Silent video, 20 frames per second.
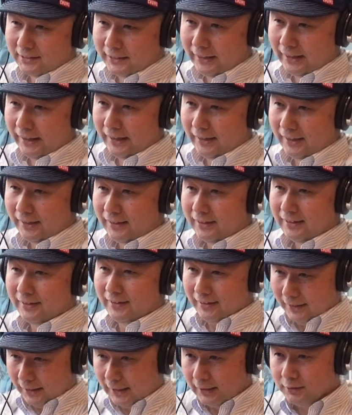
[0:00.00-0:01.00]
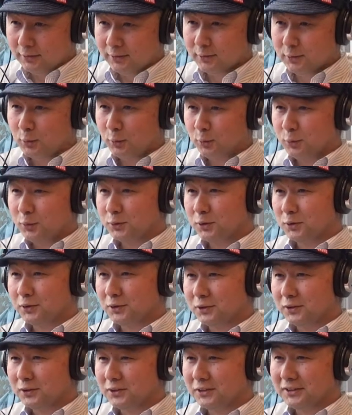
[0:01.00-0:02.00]
って、うんええ、あの高校卒
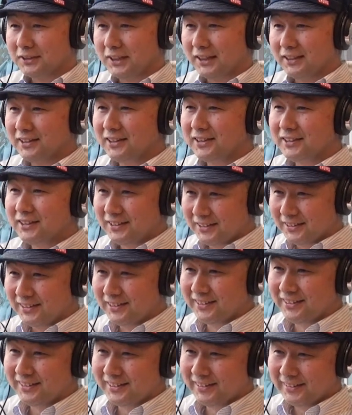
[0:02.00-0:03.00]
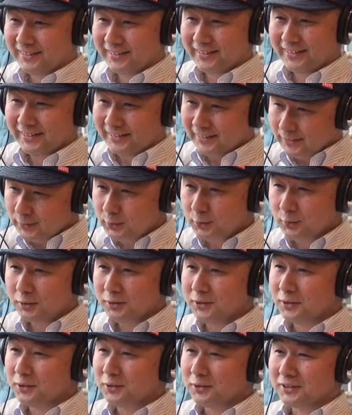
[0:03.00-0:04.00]
業する3年生に、え、口説
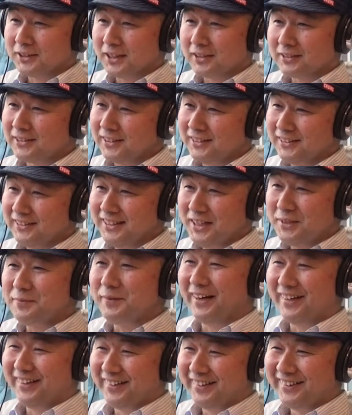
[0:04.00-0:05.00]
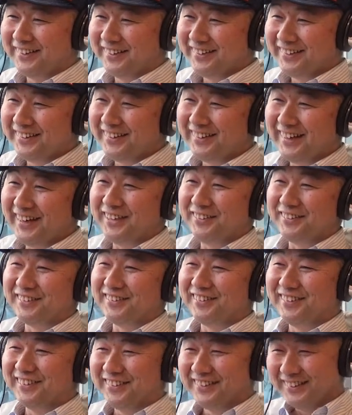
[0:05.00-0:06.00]
いてくる作戦に今あ
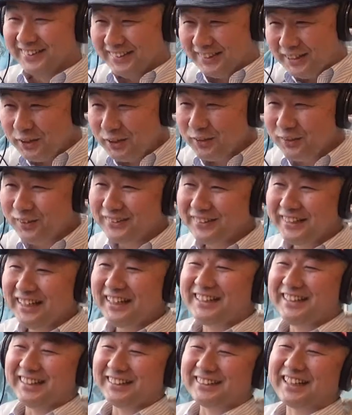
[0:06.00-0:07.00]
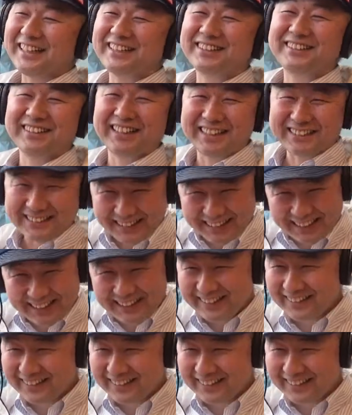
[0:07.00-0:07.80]
のなるほど、ね、そう